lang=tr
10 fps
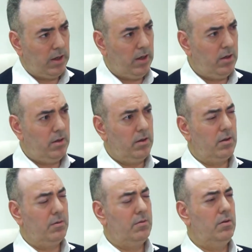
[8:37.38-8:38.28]
E,
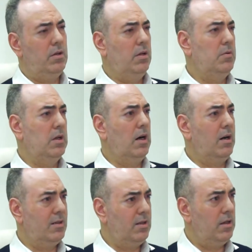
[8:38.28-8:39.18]
diyelim ki
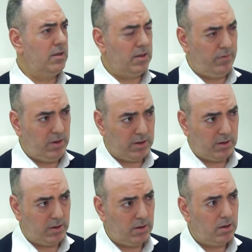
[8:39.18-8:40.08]
Cartier
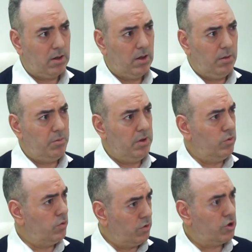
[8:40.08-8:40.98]
seviyesinde bir
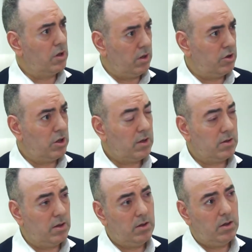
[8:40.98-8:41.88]
ürün
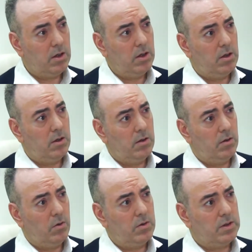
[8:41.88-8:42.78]
çıkarılacaksa
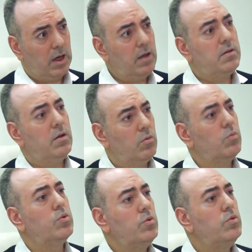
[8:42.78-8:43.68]
zaten
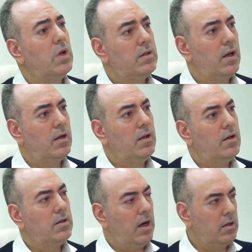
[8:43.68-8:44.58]
bunu
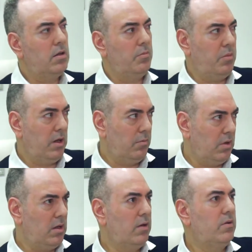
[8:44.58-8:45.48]
üretenler der ki benim
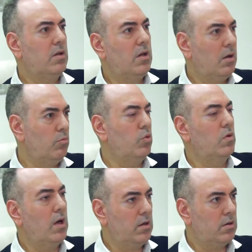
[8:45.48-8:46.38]
hedef kitlem
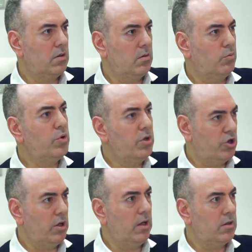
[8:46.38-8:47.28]
bunlar, bu
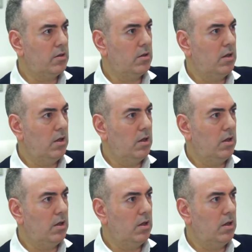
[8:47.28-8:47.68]
kişiler.